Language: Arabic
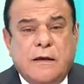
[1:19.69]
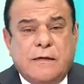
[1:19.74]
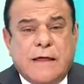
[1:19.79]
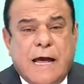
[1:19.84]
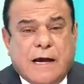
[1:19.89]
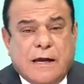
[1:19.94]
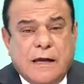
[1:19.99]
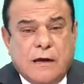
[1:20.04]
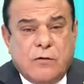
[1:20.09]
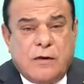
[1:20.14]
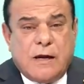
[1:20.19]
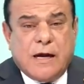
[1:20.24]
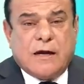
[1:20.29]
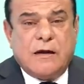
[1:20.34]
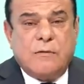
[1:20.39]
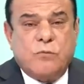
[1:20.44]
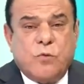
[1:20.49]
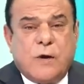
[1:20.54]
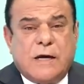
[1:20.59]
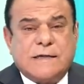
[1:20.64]
ذاك يقول
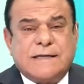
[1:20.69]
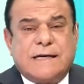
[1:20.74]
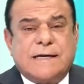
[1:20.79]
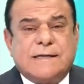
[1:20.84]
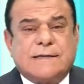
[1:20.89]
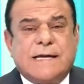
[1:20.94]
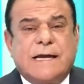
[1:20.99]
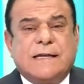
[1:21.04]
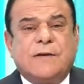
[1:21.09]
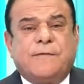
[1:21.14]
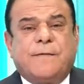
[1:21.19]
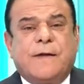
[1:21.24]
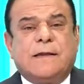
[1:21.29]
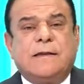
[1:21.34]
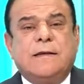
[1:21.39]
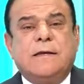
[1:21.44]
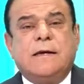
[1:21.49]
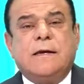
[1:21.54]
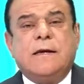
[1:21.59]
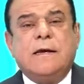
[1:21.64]
لك الموازنة
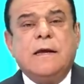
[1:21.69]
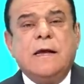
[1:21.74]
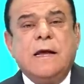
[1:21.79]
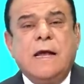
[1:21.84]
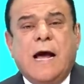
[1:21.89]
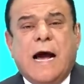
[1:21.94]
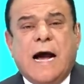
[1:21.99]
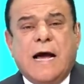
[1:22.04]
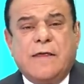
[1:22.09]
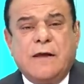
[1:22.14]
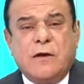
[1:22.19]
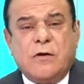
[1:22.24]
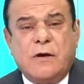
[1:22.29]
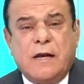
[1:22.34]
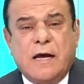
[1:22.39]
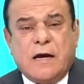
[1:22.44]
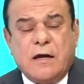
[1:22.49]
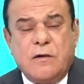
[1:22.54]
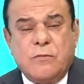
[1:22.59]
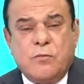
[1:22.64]
استهدفتني هذا
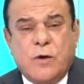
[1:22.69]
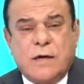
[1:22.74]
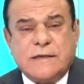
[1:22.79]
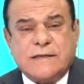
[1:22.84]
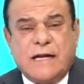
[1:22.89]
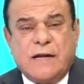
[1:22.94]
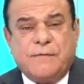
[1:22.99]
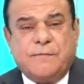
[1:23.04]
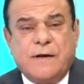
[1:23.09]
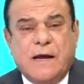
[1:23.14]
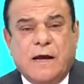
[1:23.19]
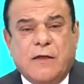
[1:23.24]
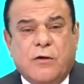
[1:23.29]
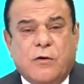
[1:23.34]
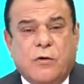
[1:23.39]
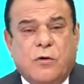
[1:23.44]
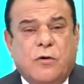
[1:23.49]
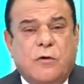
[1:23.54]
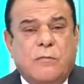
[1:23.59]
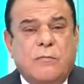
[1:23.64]
يقول لك الموازنة فيها
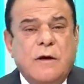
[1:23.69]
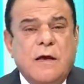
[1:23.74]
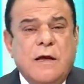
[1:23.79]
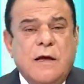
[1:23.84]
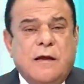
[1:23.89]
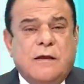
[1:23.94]
ظلم